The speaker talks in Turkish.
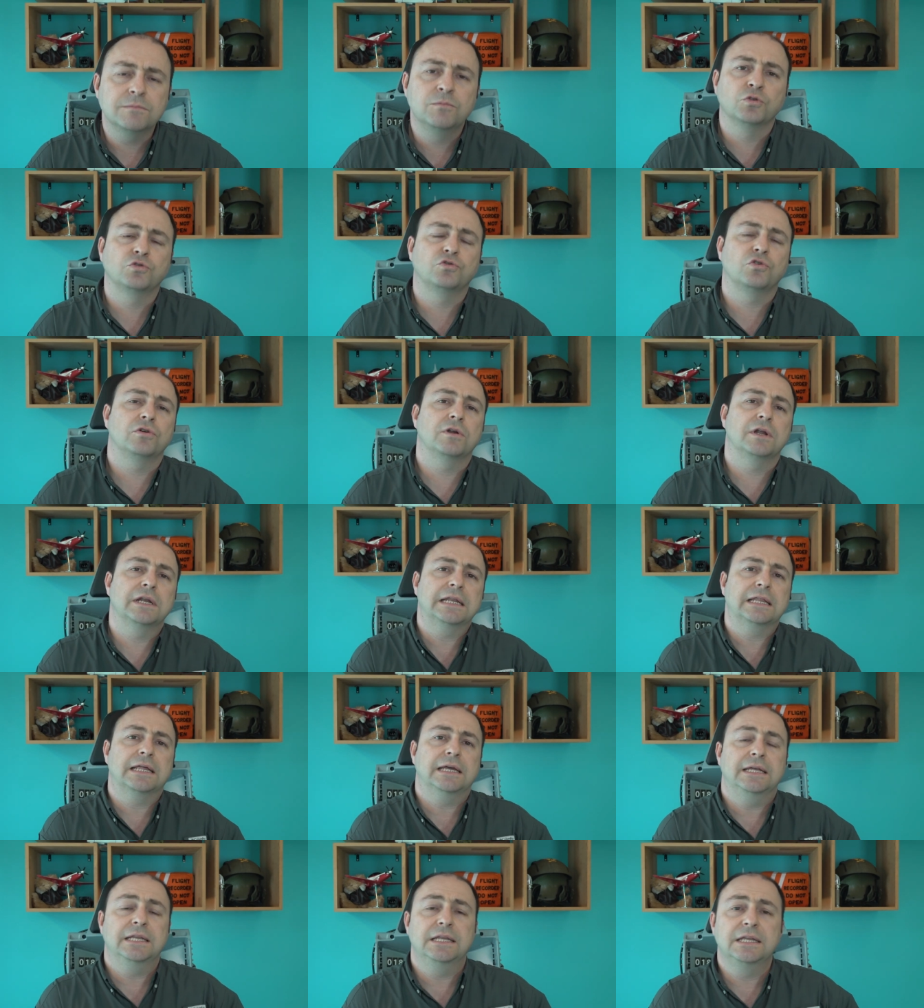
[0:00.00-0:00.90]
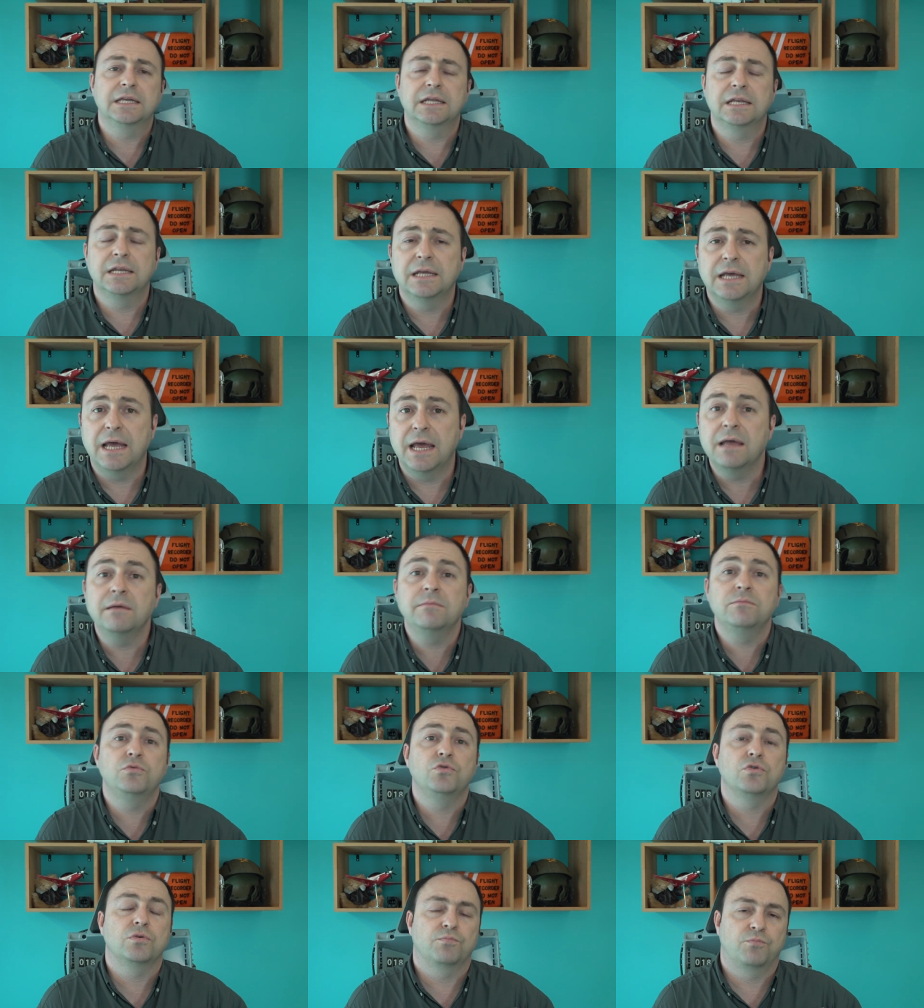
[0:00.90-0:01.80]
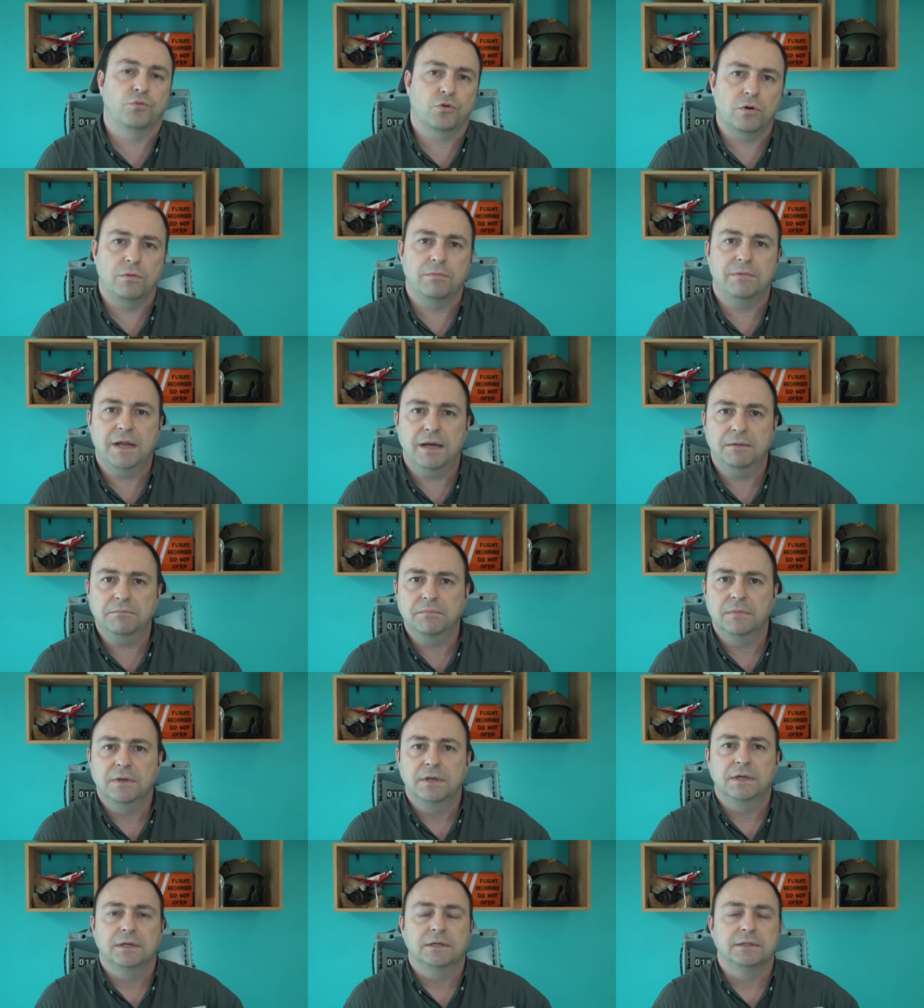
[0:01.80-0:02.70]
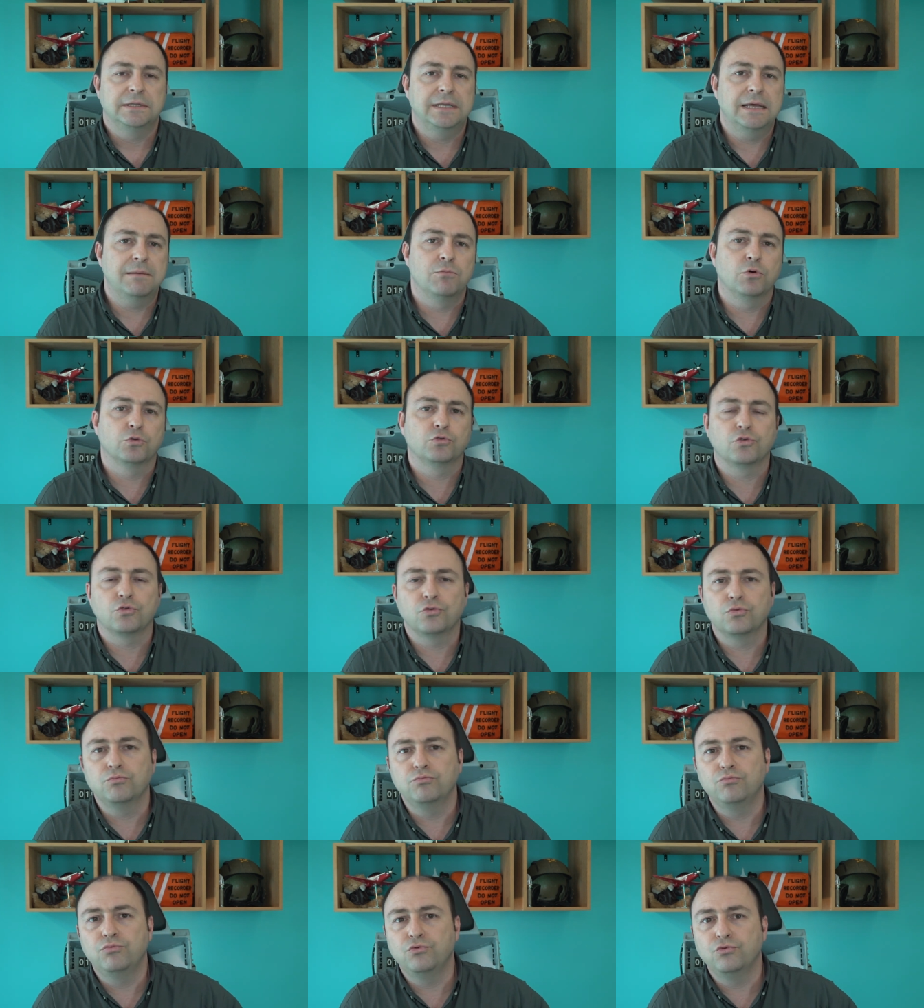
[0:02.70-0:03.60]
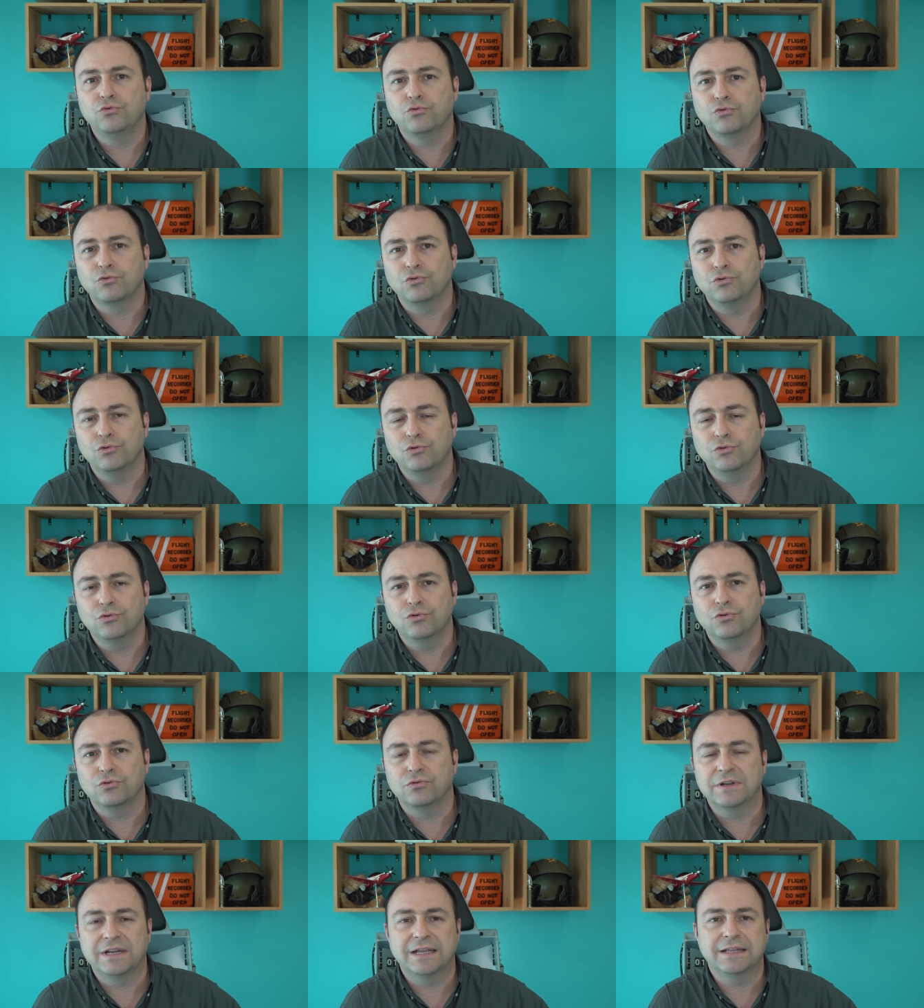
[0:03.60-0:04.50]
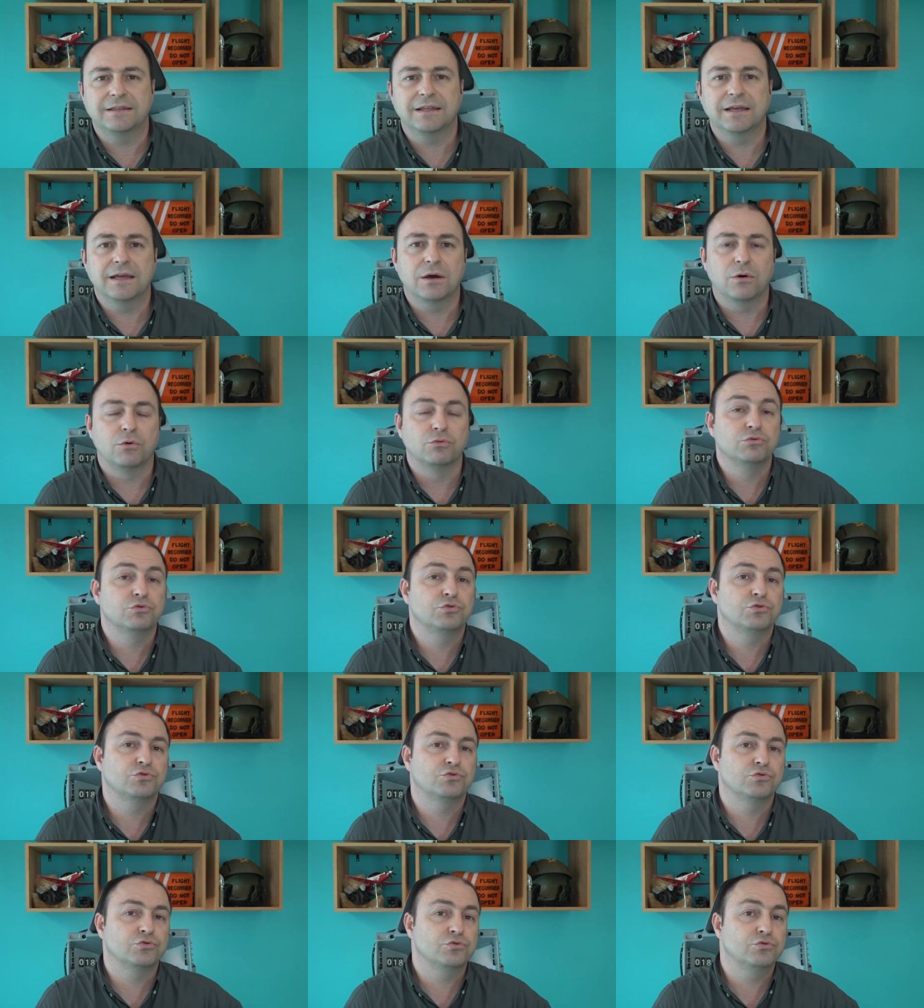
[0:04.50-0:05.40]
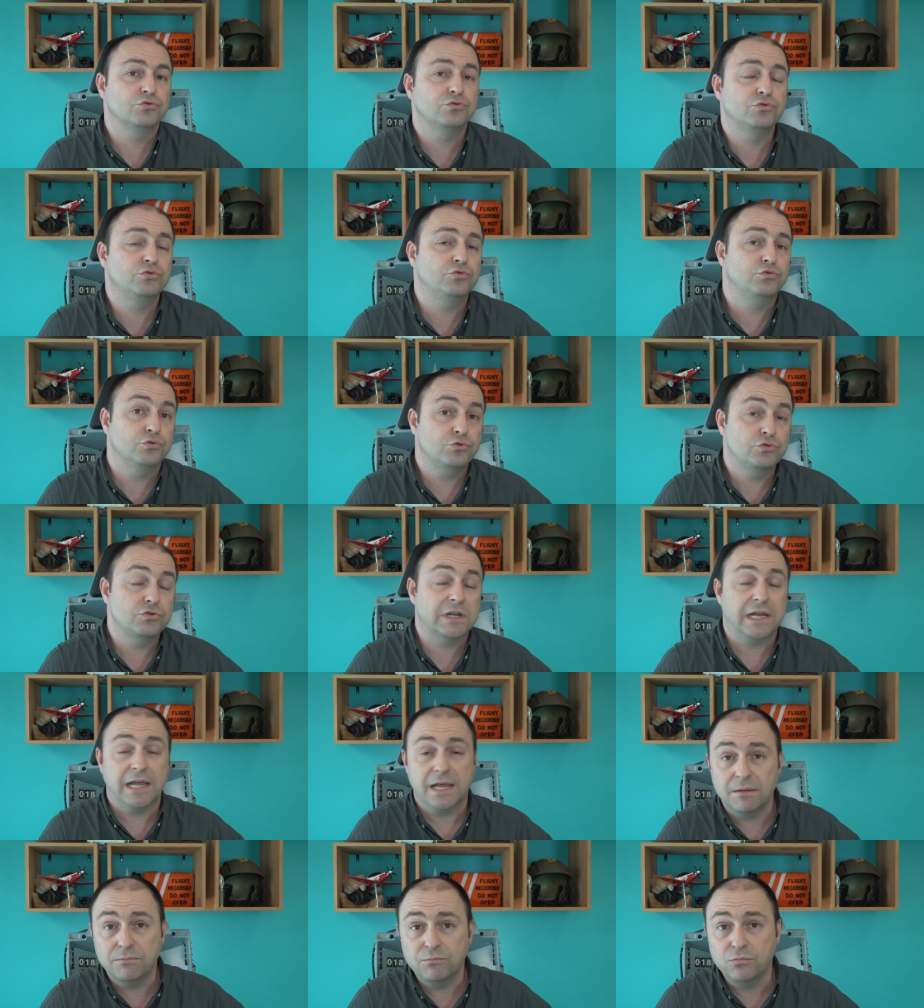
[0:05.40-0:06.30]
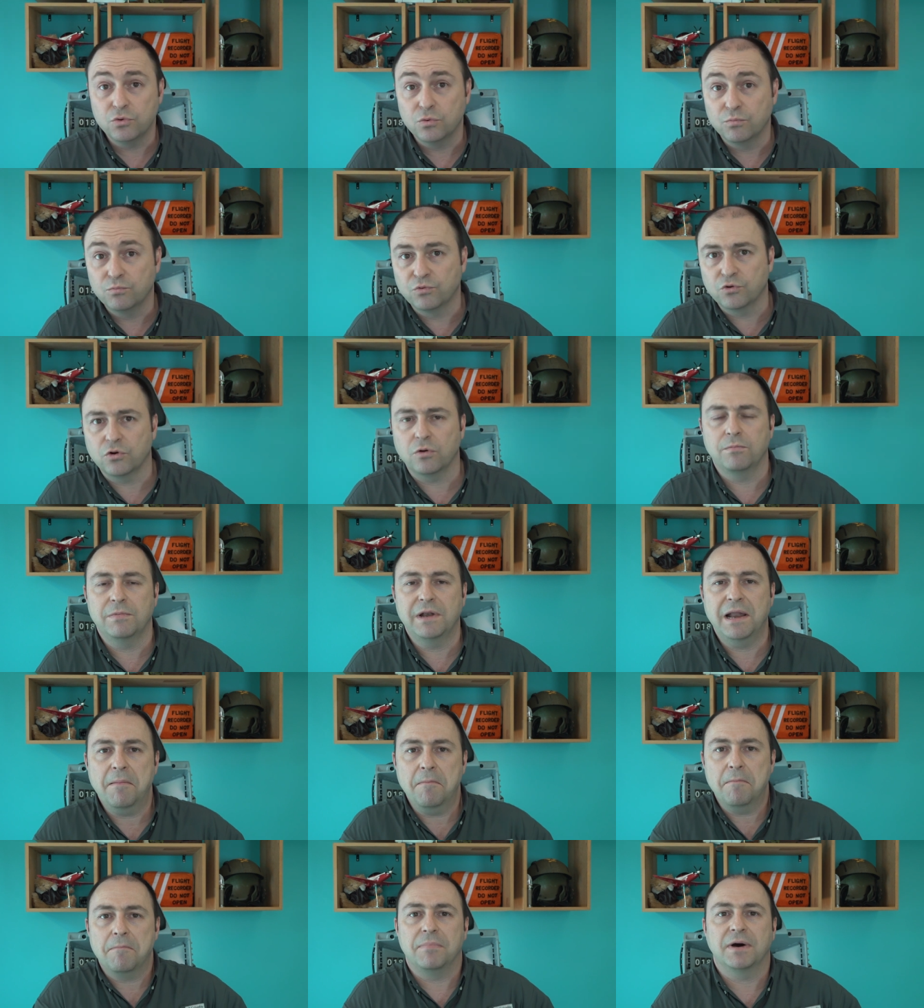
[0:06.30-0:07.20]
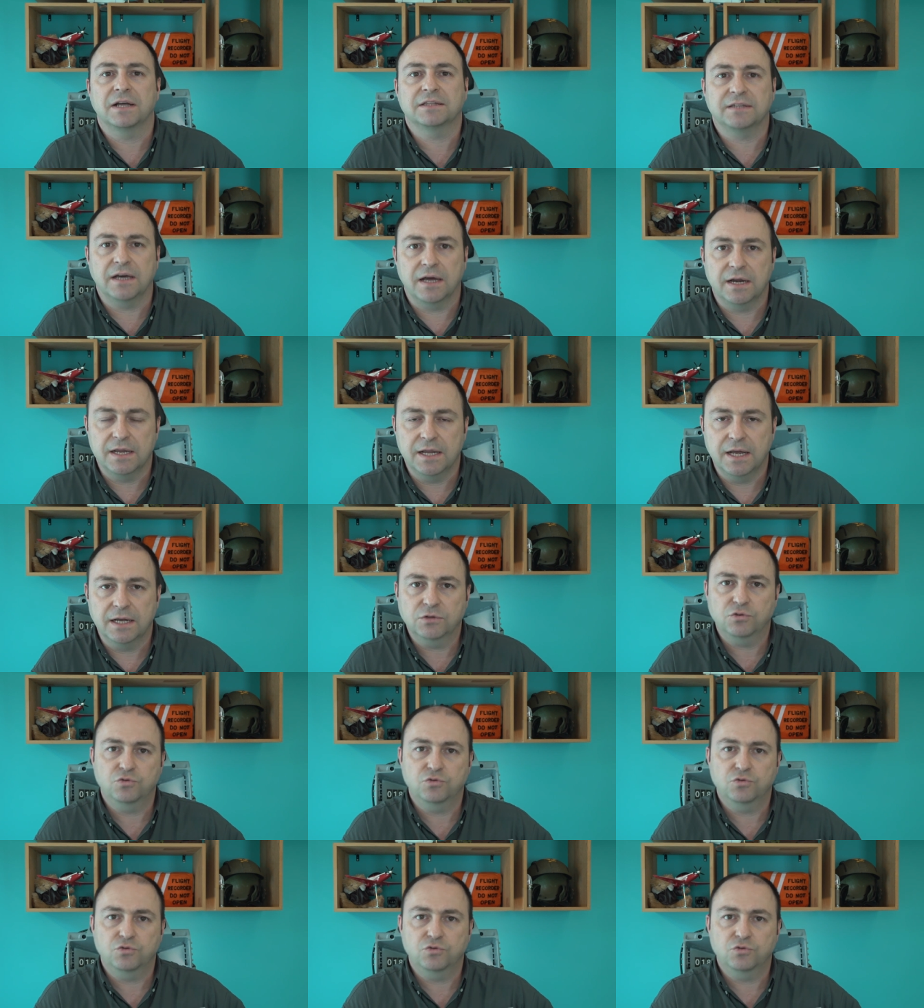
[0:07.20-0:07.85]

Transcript: motorlarıyla ilgili en büyük problem ne motorun büyüklüğü ne de oluşturduğu güç en büyük problem batarya.